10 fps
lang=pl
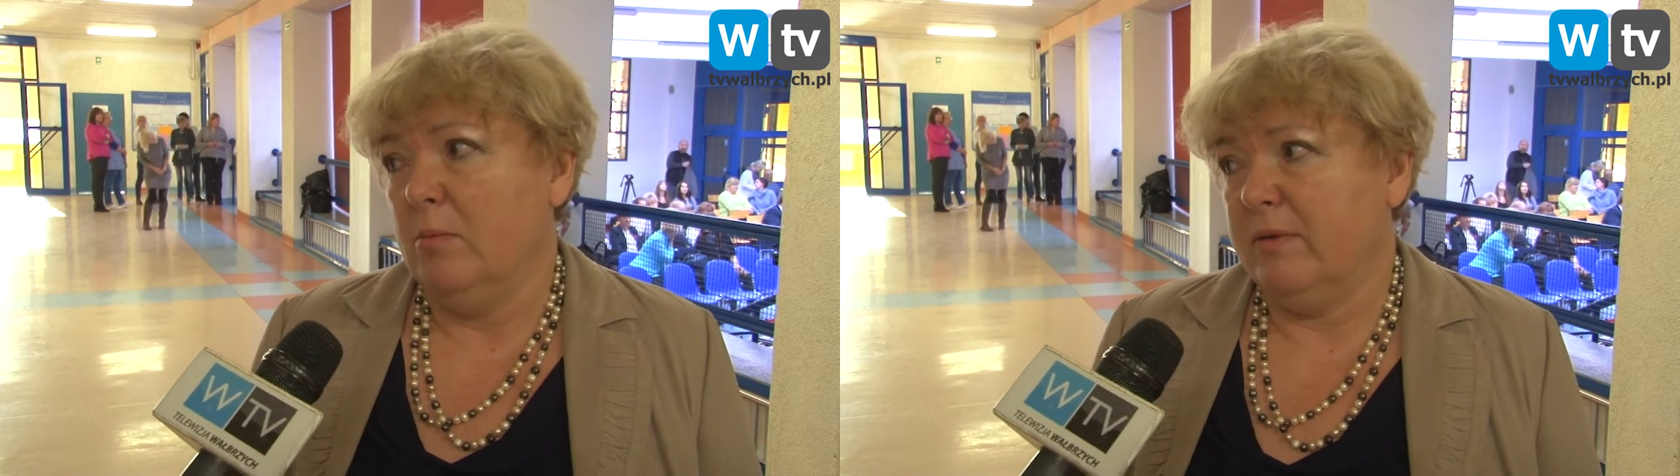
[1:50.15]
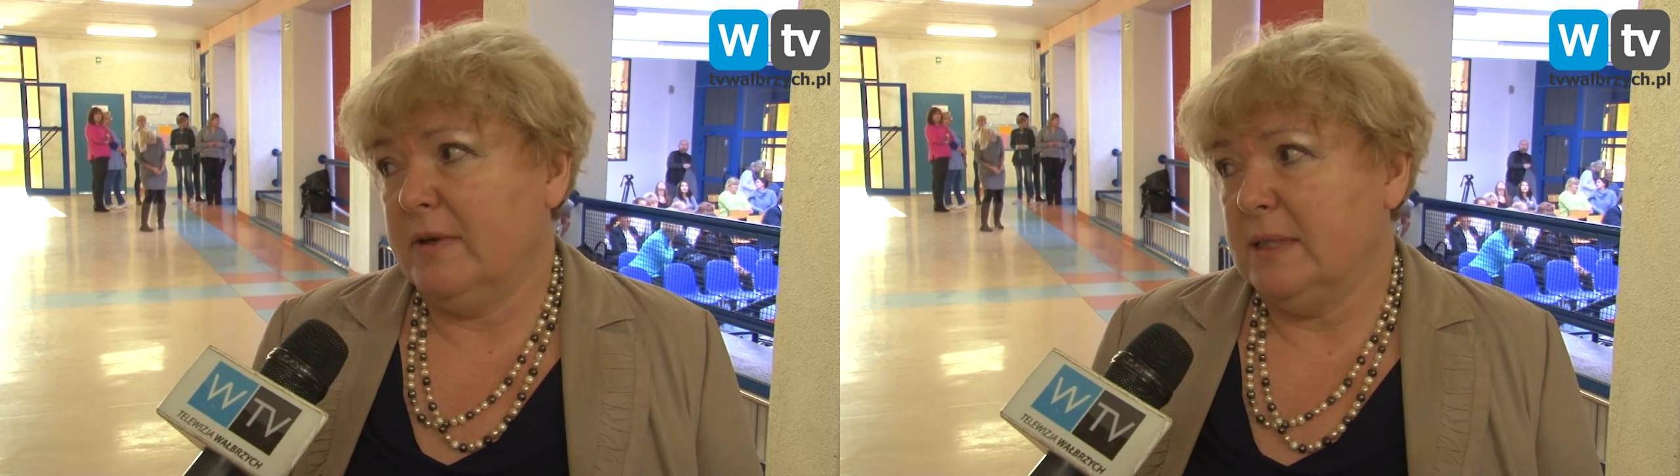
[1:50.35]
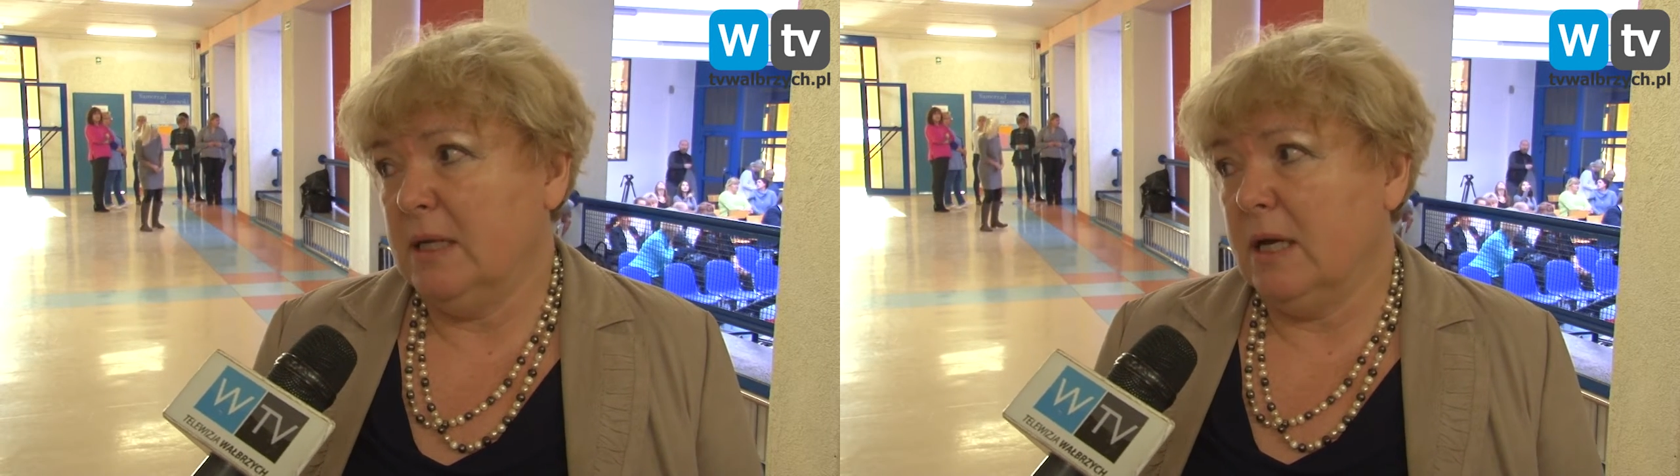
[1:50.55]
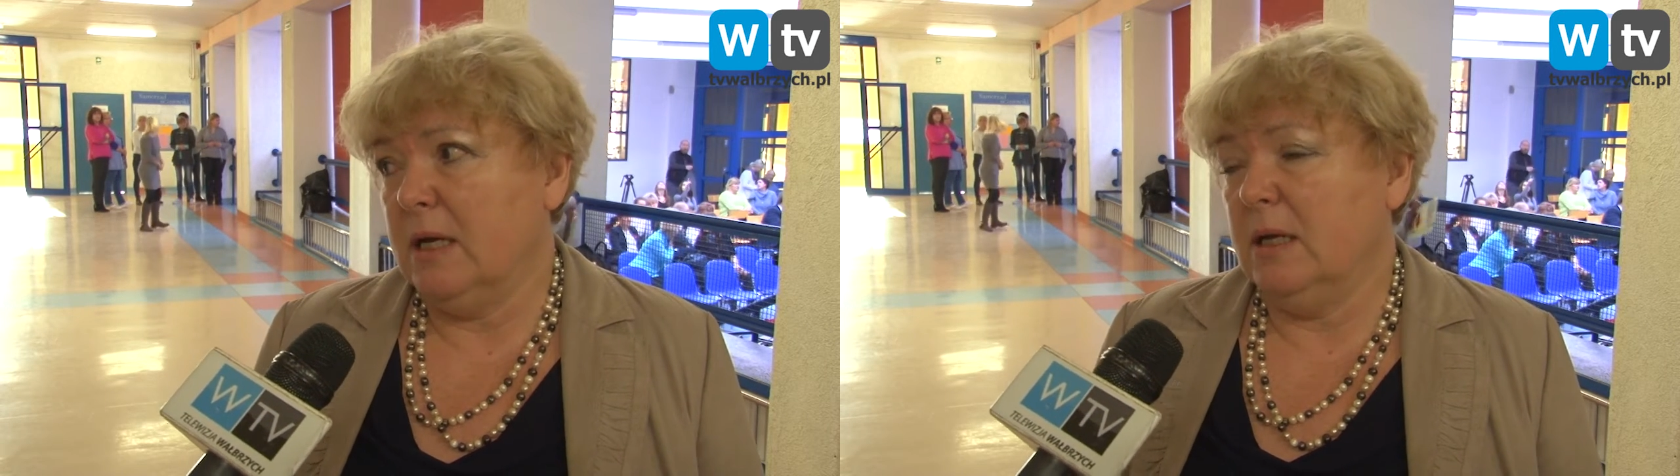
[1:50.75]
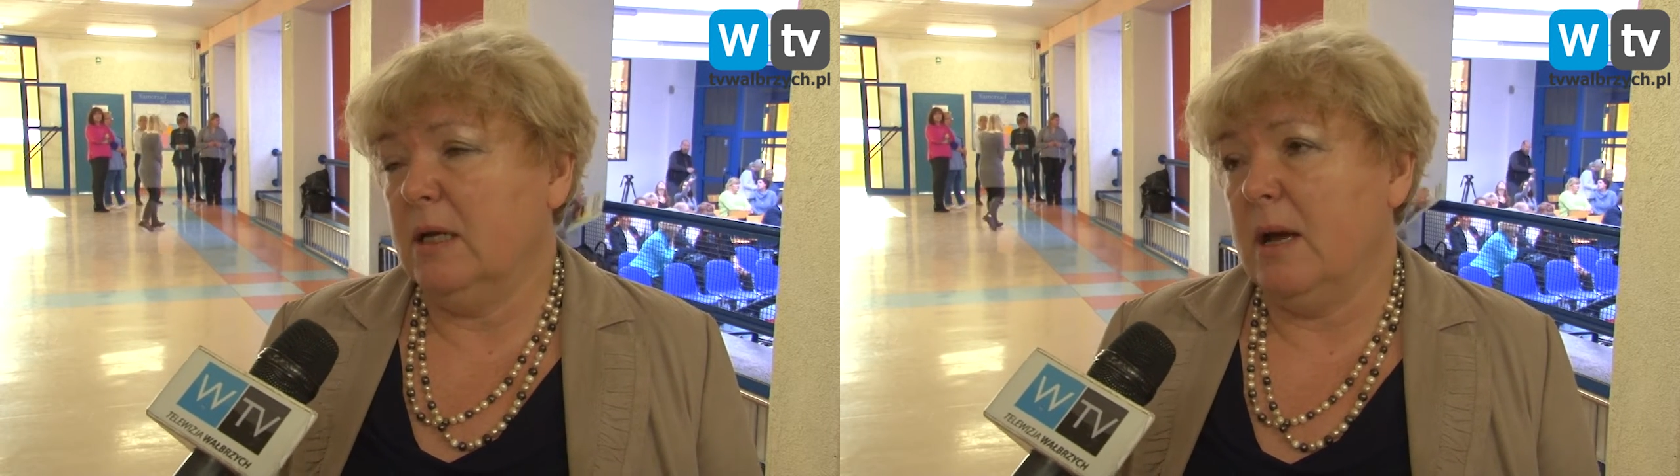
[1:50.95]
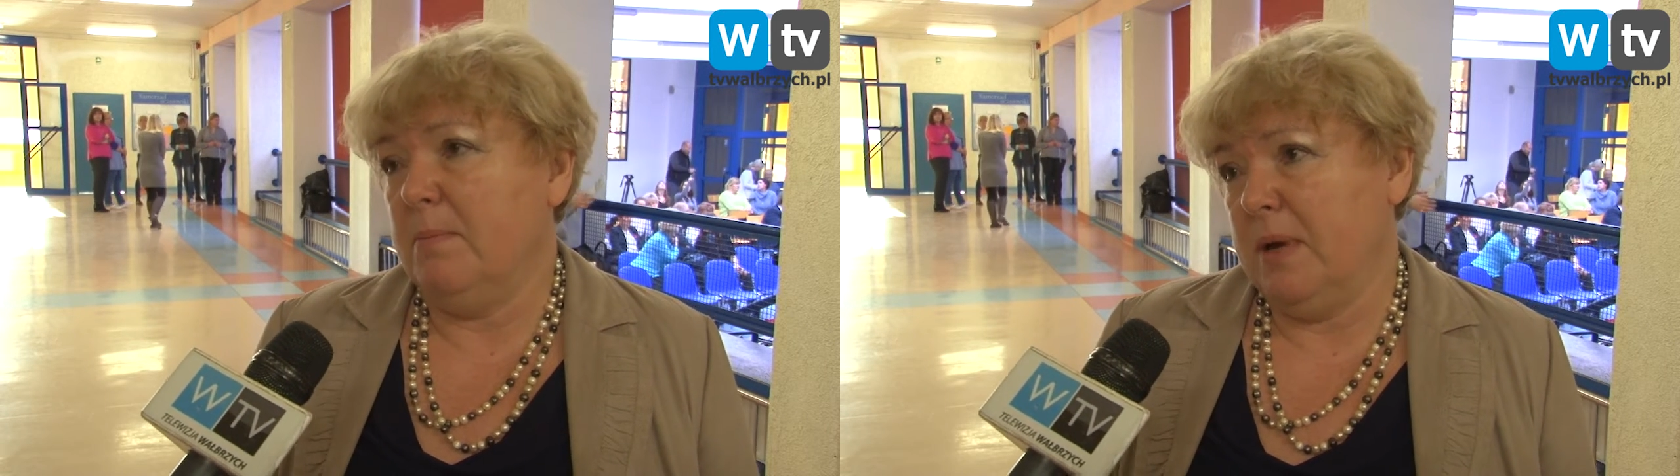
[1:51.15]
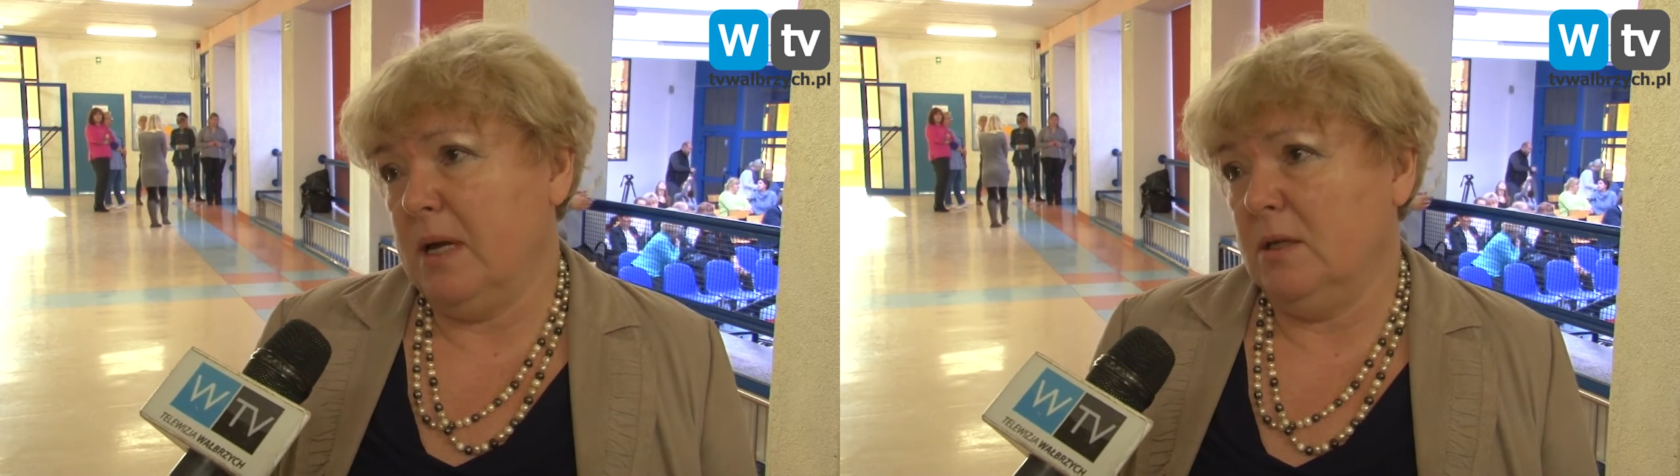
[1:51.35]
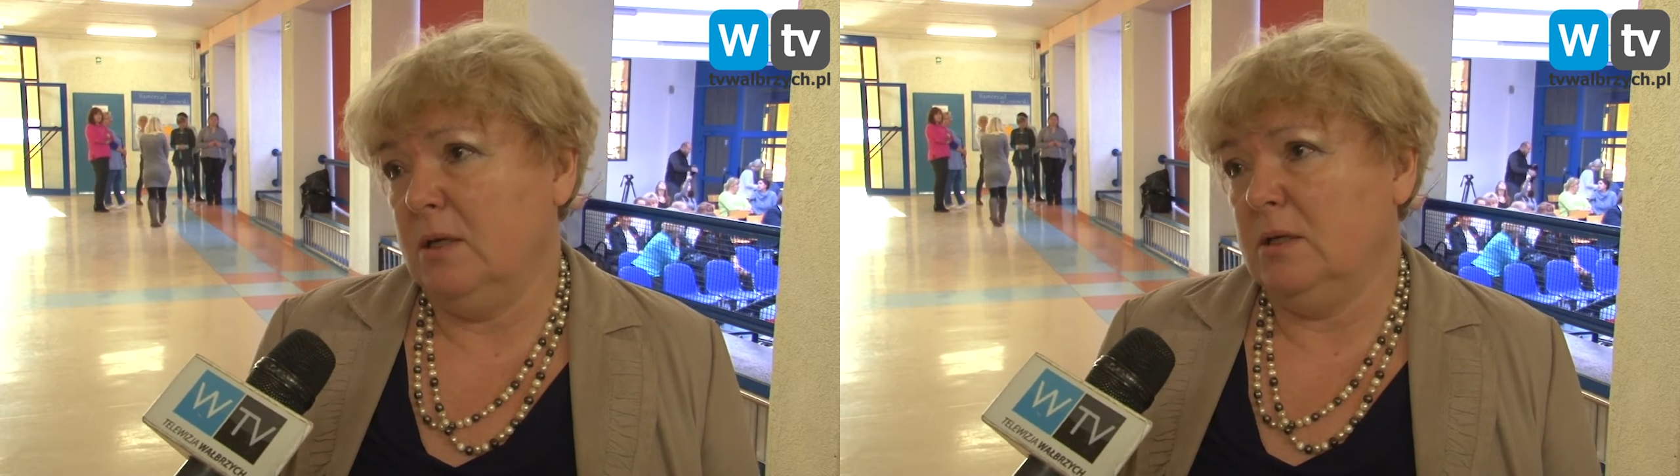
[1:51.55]
prowadzenia e,
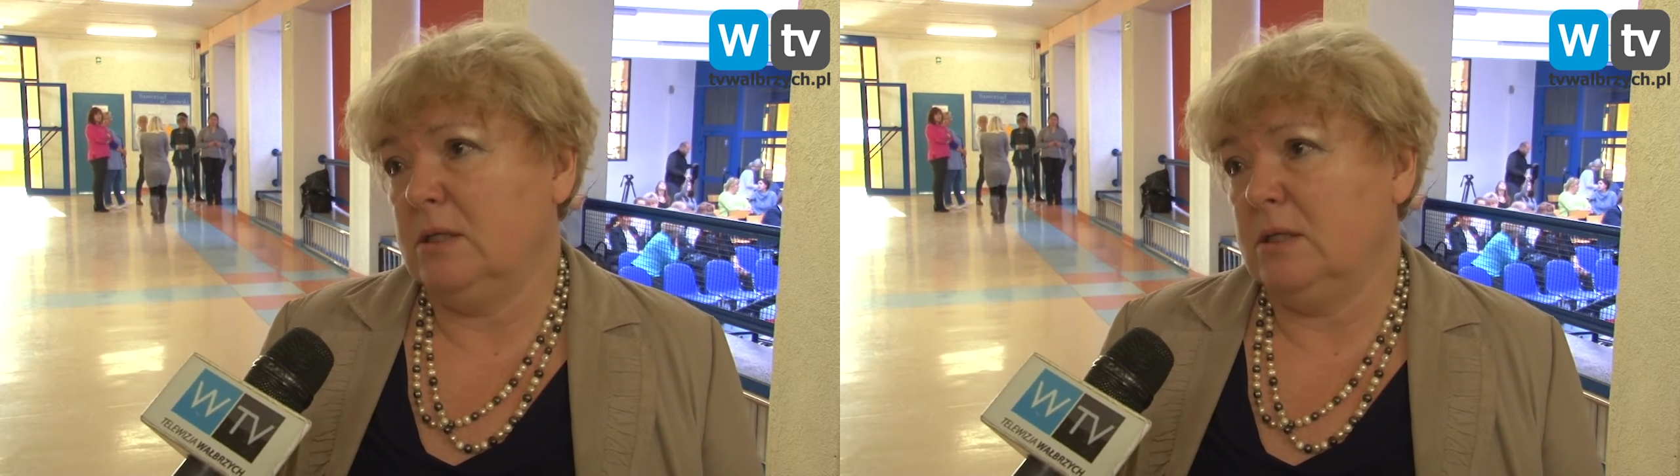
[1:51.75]
kampanii